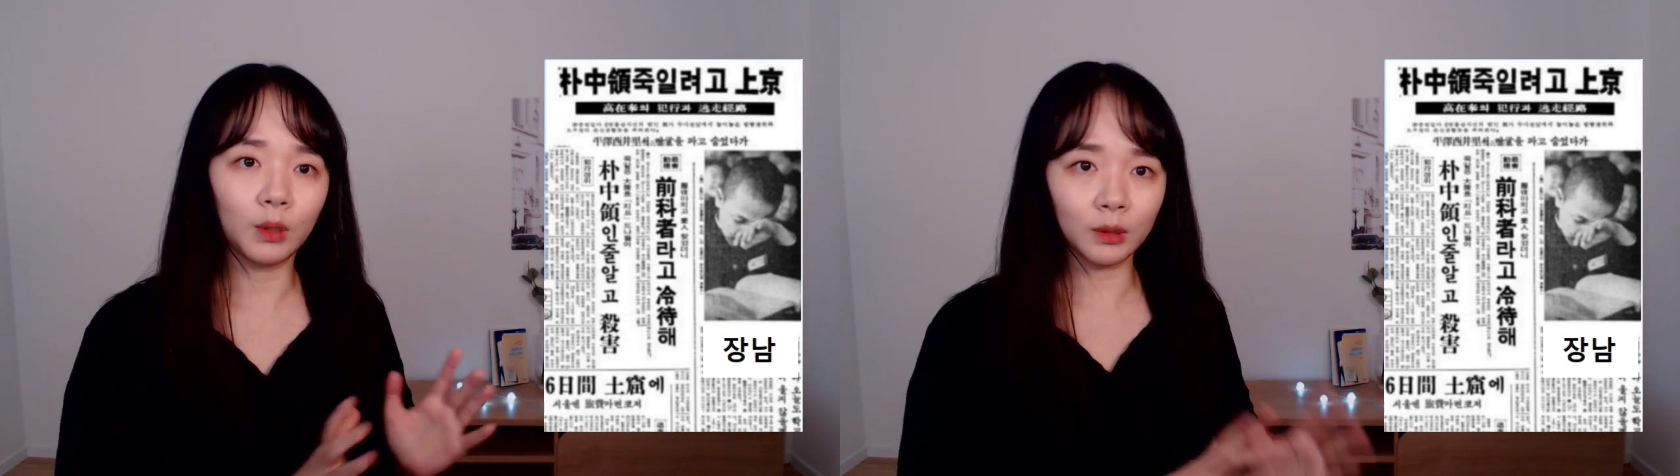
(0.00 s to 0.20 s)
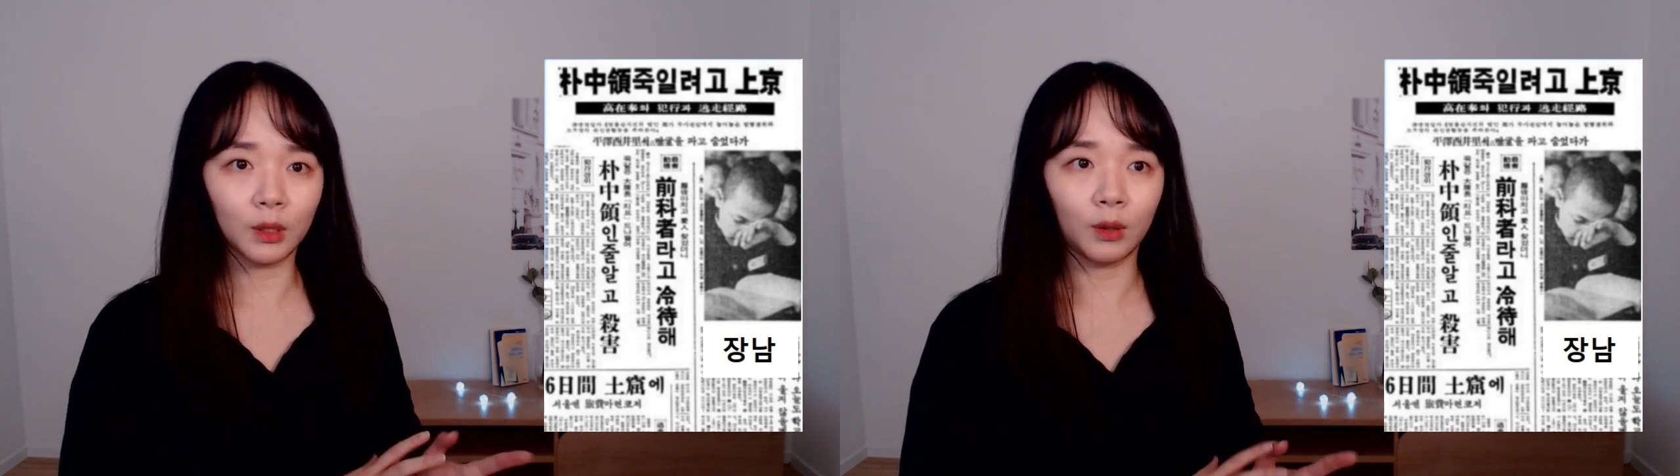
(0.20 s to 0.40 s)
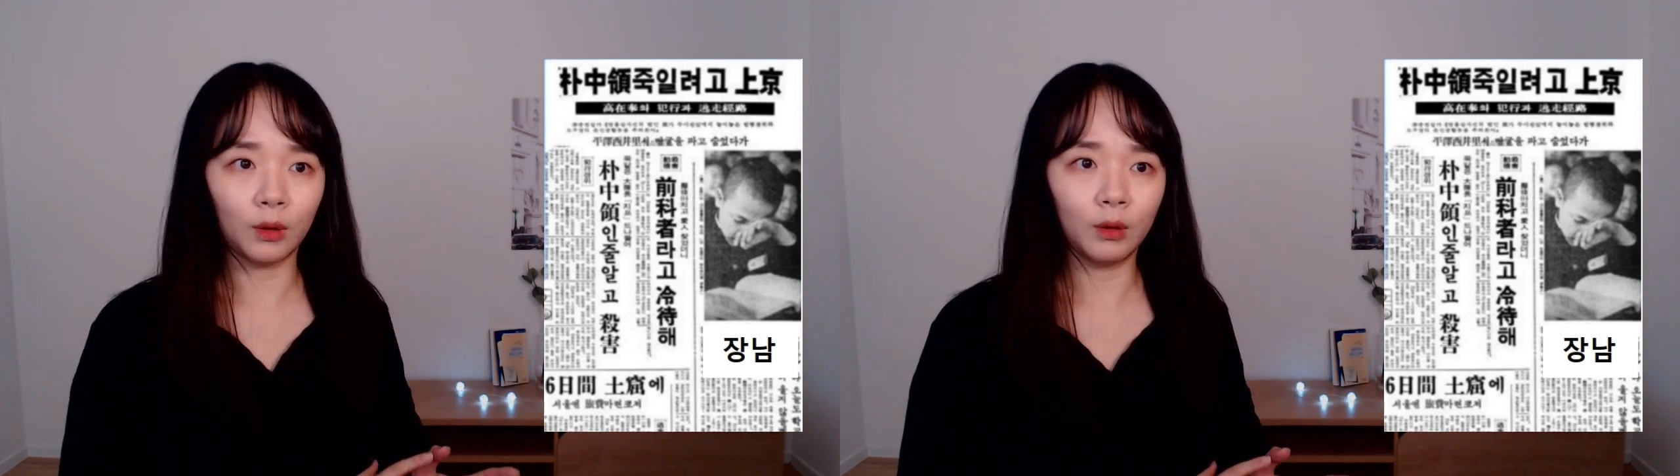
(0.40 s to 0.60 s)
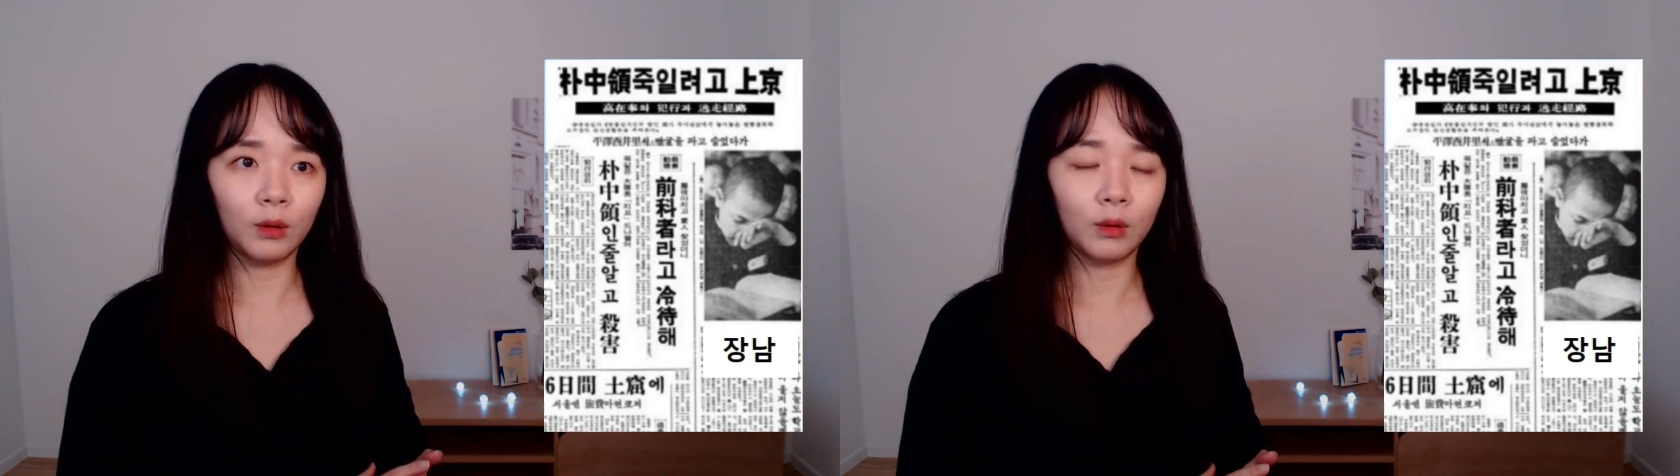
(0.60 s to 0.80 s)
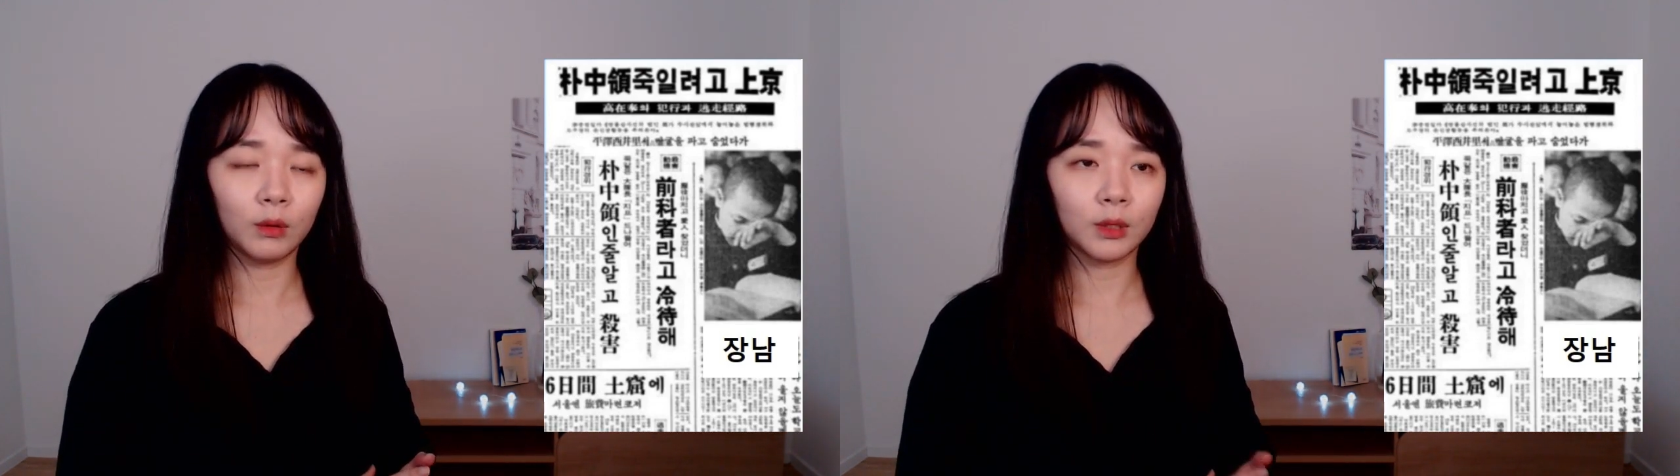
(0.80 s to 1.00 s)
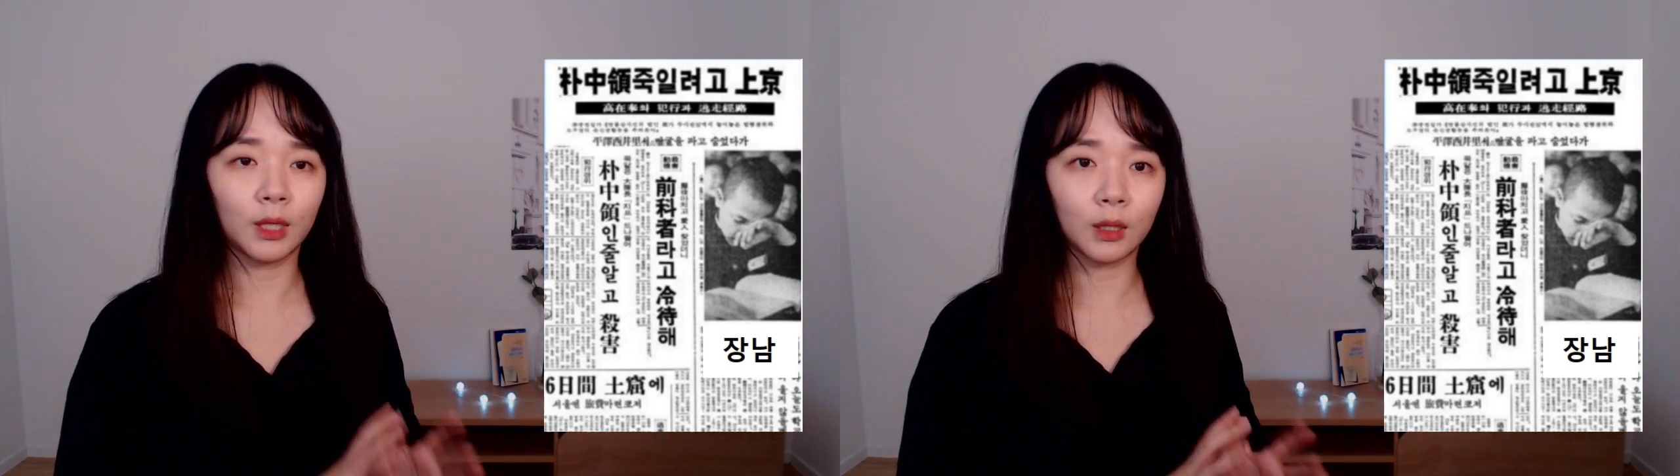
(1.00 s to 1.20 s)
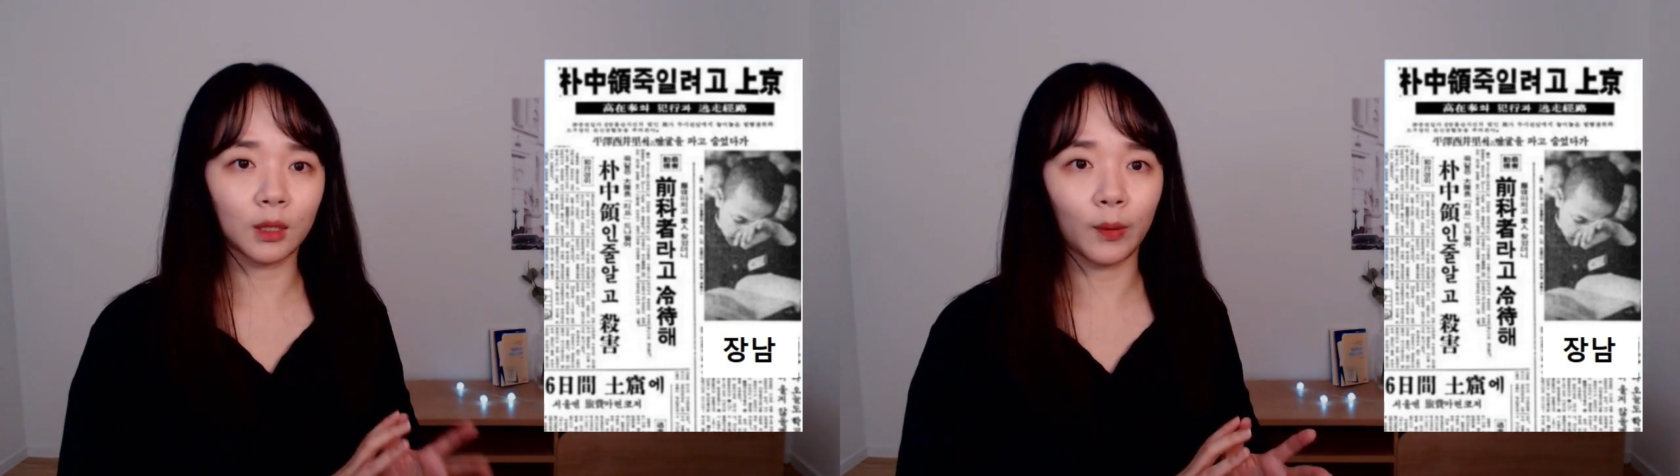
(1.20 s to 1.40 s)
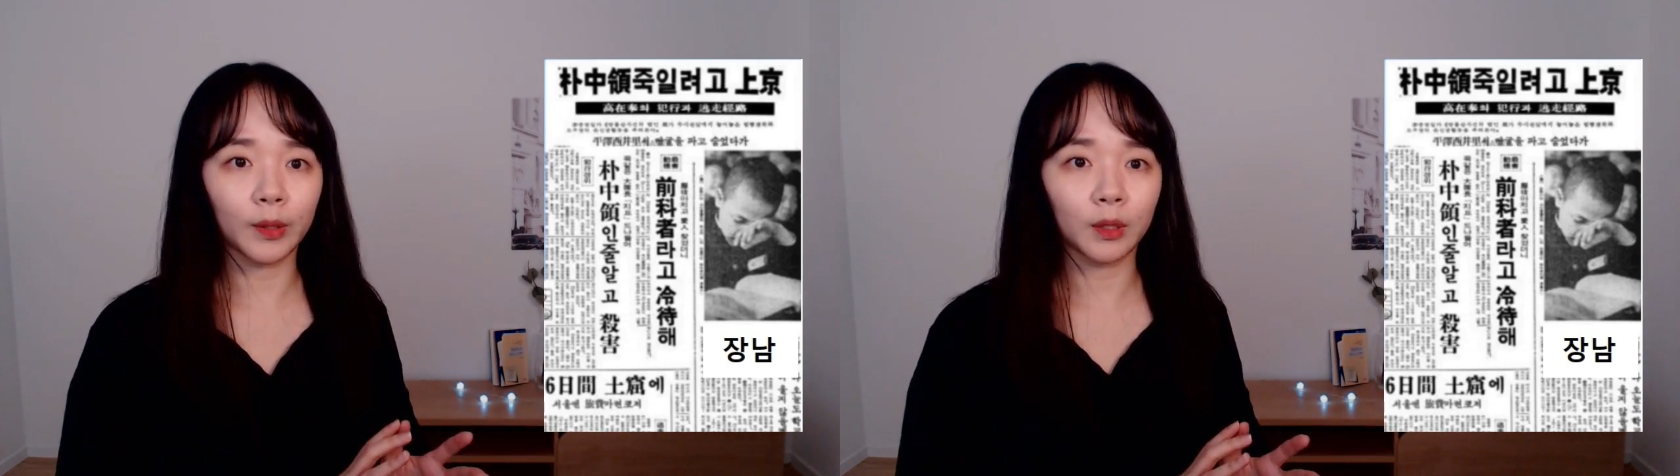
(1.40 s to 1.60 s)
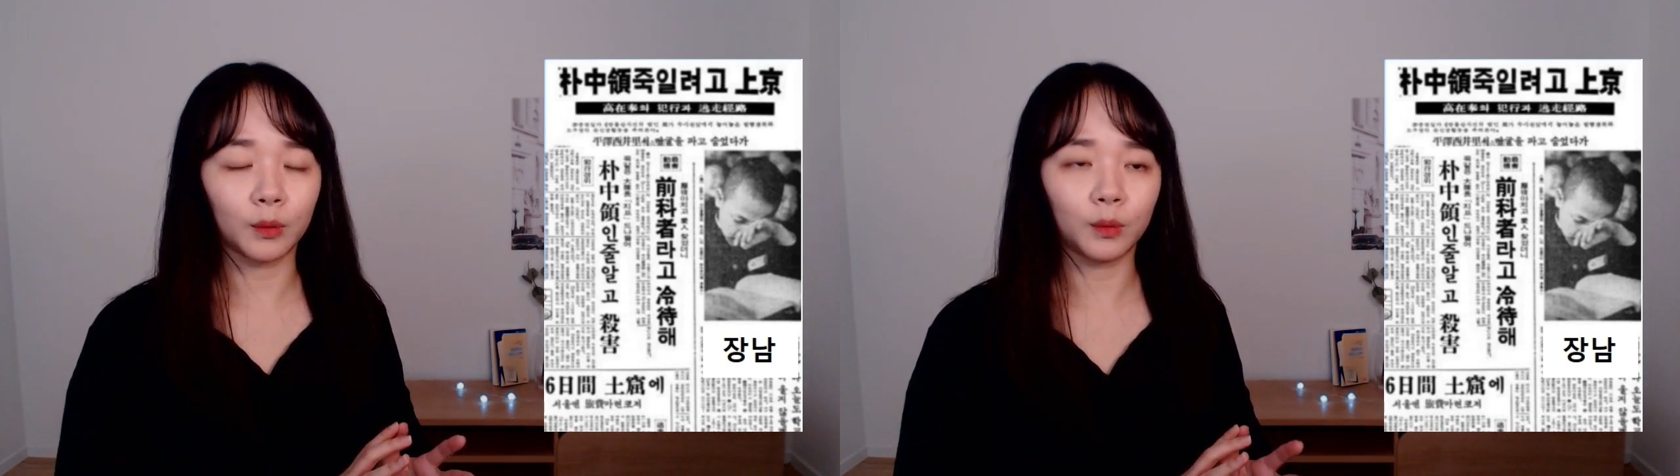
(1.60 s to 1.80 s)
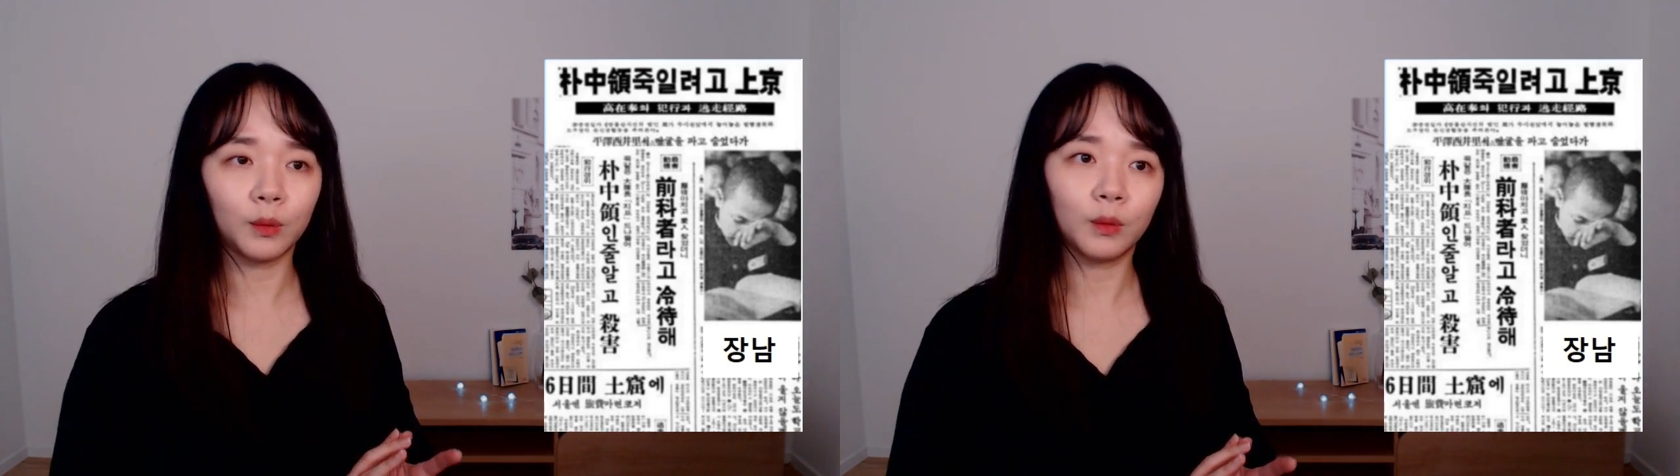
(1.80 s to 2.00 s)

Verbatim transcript: 했어요. 자기 계획대로.